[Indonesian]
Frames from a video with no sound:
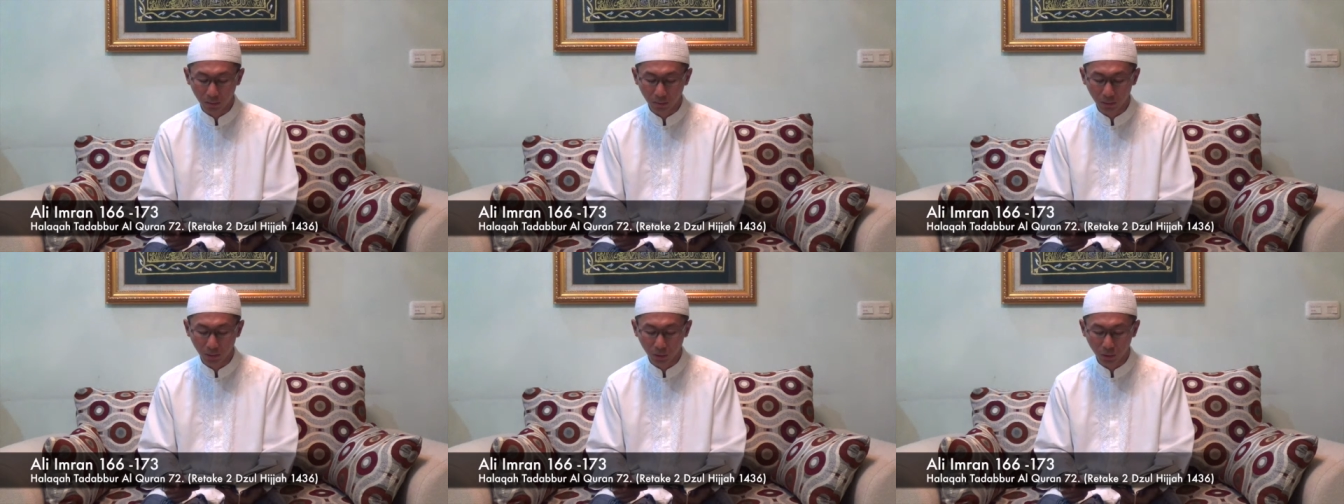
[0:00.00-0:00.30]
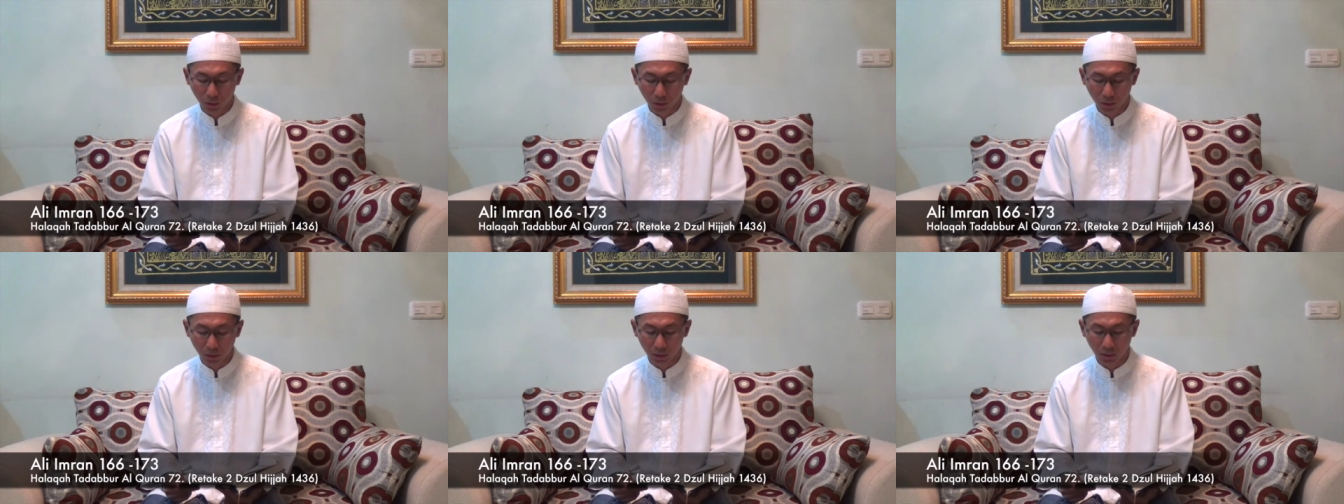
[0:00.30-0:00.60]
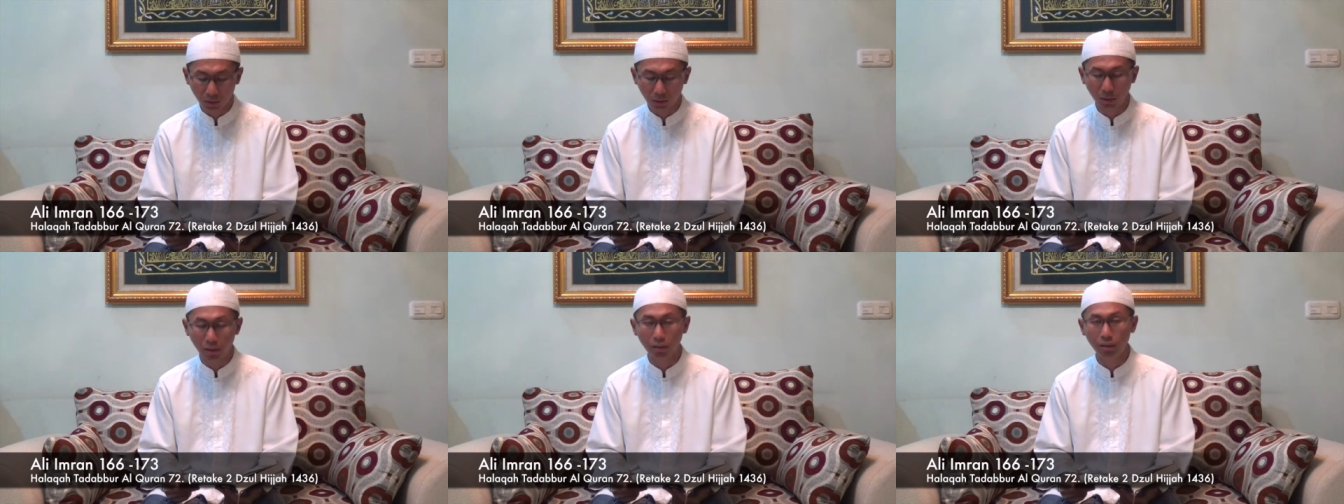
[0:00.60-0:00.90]
kulli
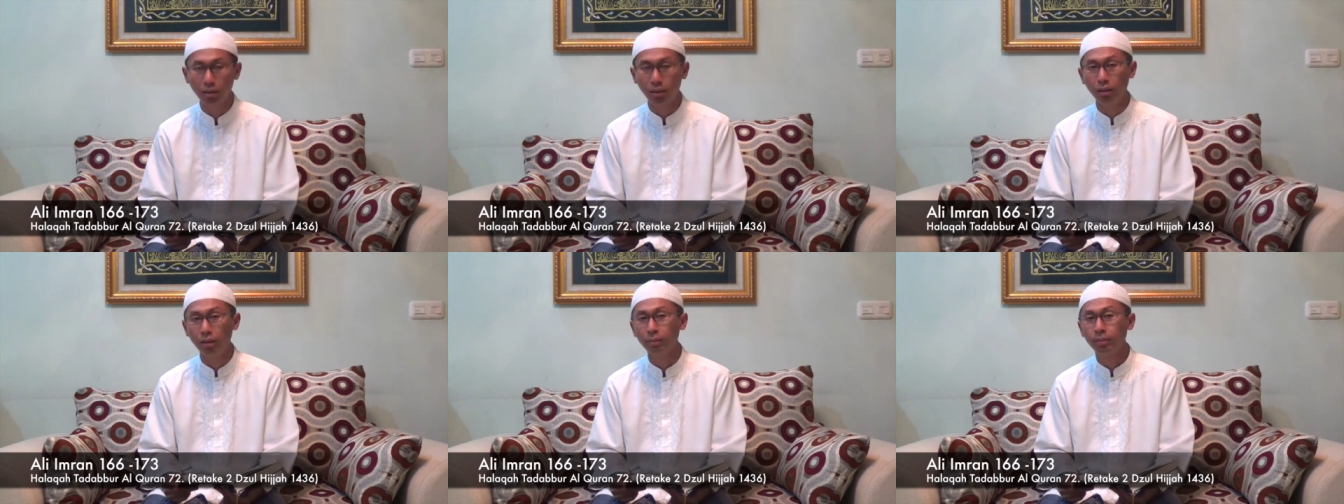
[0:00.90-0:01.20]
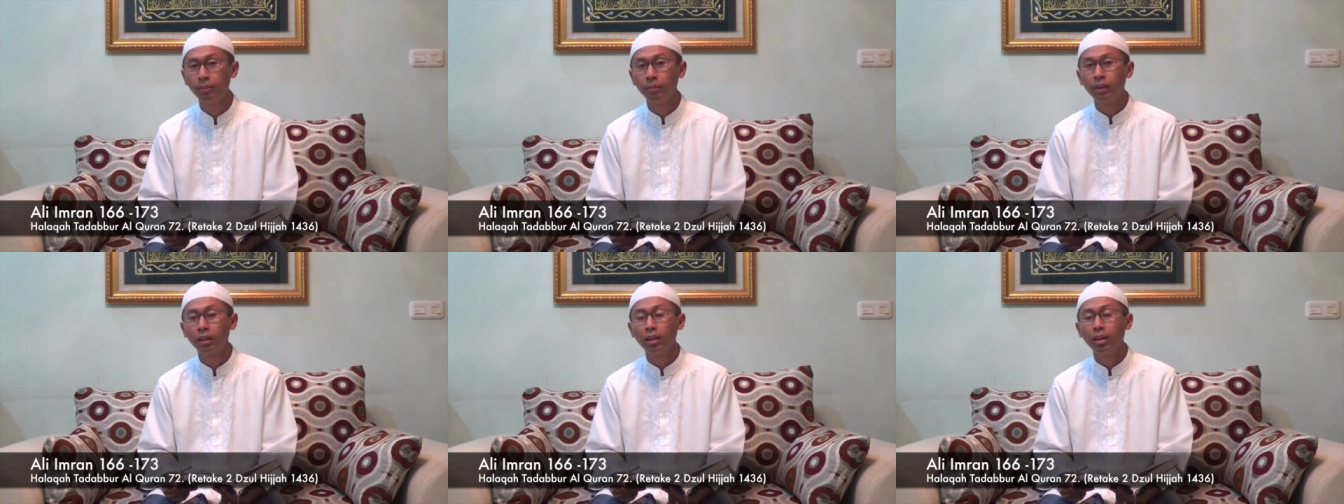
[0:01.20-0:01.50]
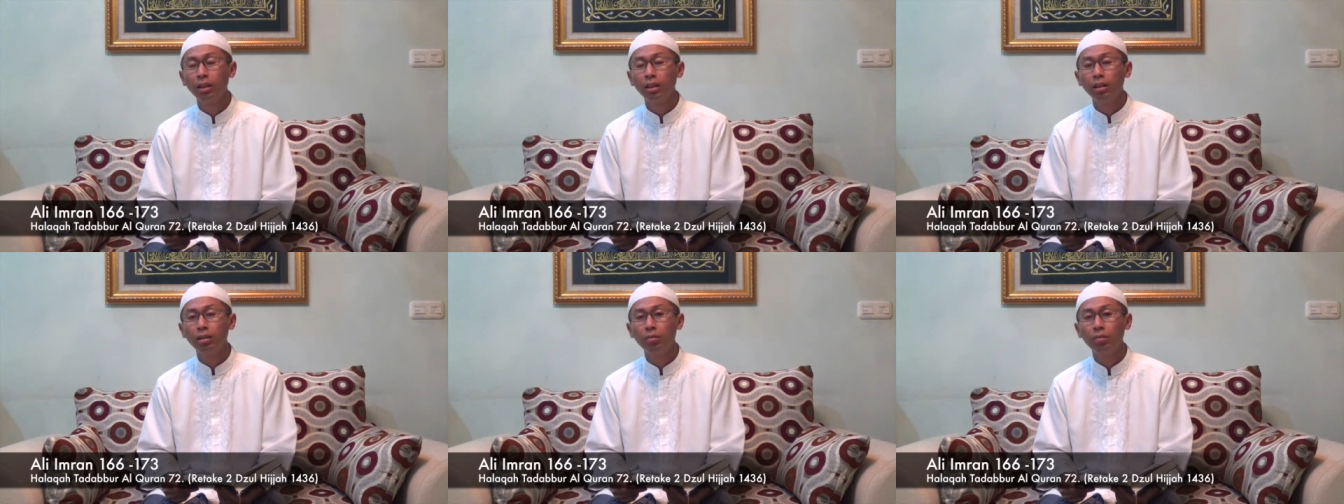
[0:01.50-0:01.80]
syai'in qadir
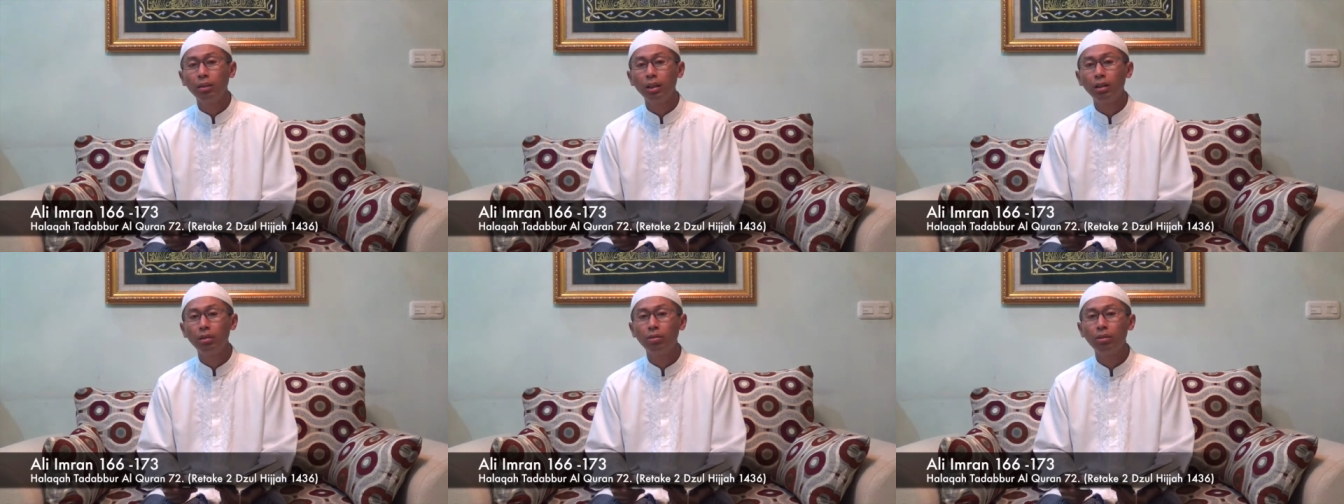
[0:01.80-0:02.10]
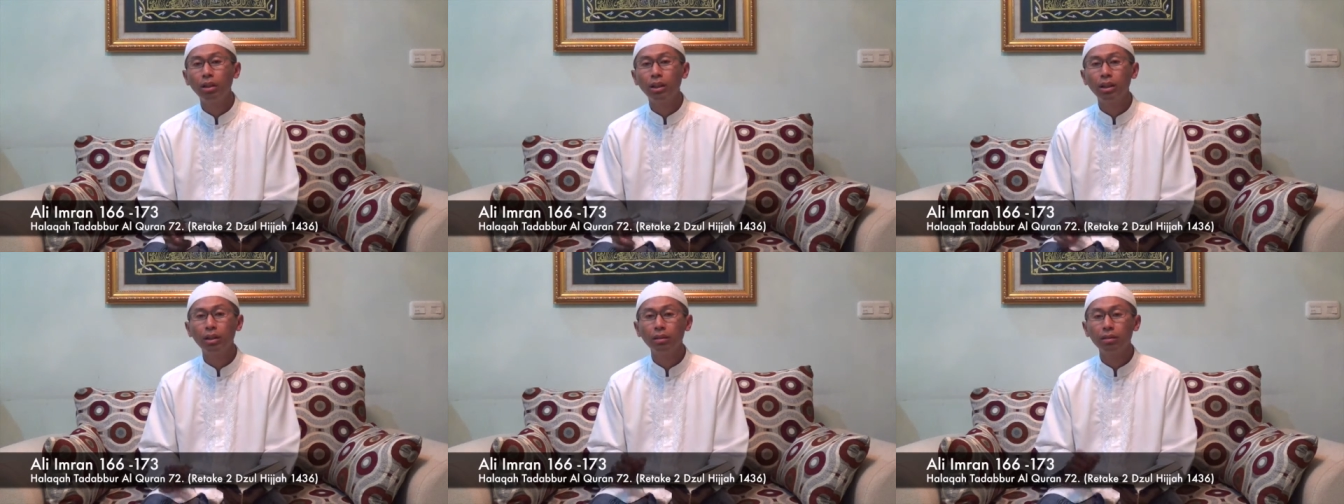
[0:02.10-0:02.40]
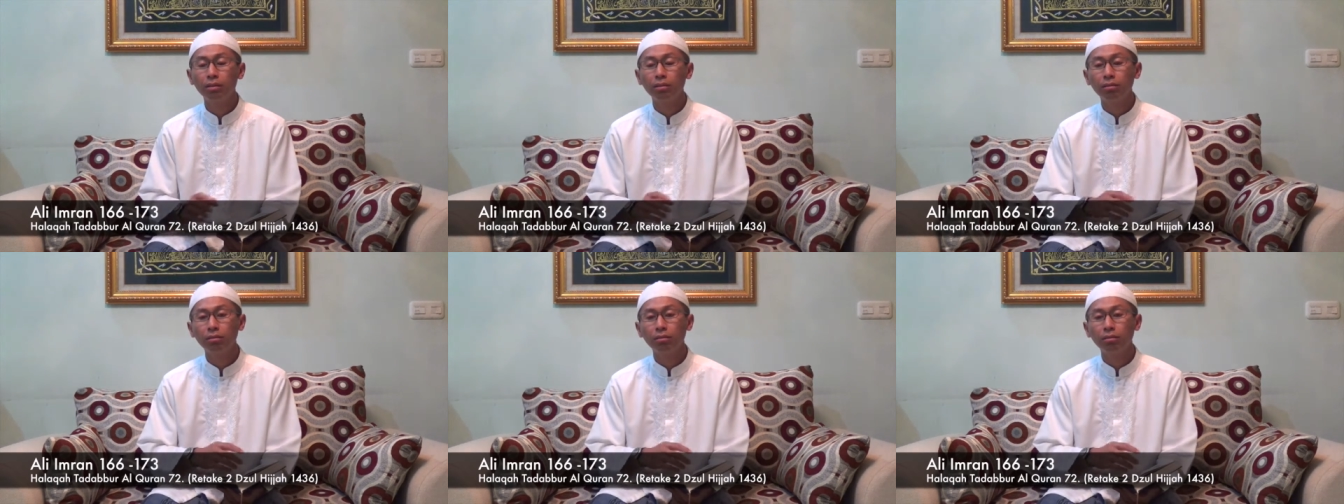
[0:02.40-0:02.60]
bahwa